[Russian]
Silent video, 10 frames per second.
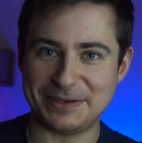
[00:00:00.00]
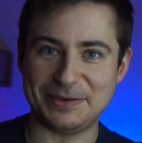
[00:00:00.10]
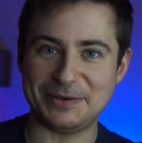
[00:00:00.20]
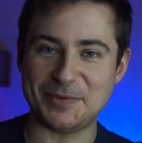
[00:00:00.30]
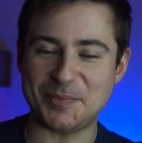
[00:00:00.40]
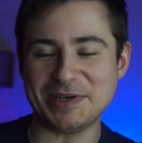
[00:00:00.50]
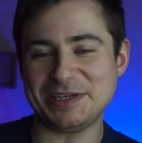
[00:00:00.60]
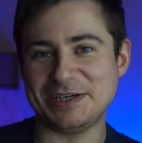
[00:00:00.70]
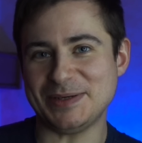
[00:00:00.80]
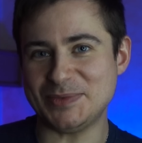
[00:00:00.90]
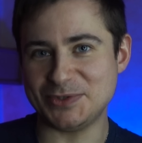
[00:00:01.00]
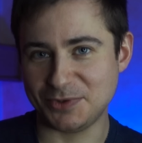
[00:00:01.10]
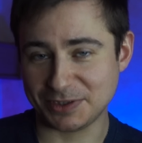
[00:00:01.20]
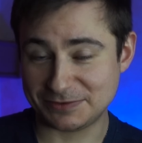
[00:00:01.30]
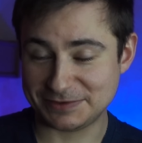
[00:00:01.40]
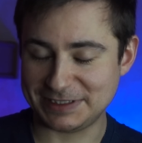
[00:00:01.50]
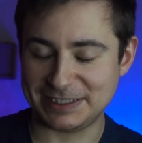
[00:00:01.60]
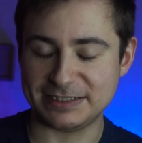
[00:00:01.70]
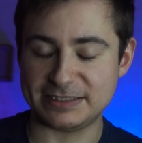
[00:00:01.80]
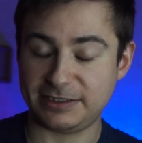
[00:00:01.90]
э, моих обзоров
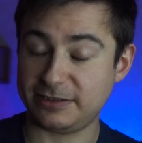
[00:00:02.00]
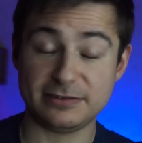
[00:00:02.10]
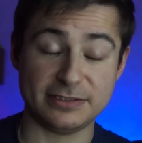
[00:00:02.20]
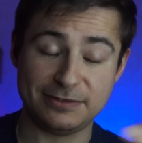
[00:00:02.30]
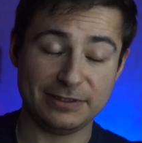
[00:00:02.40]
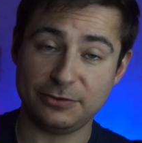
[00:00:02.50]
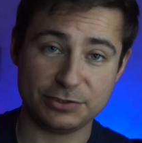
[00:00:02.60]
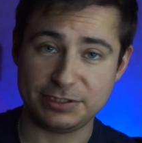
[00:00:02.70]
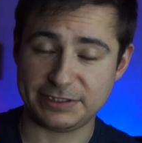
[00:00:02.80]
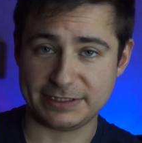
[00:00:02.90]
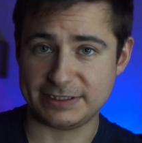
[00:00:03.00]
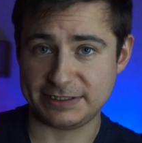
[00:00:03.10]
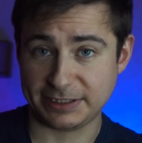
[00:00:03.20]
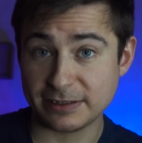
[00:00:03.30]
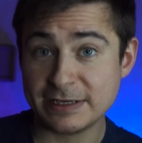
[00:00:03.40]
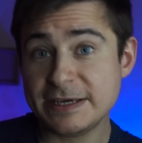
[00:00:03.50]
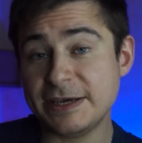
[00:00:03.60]
на этот сериал, действительно очень интересный сериал.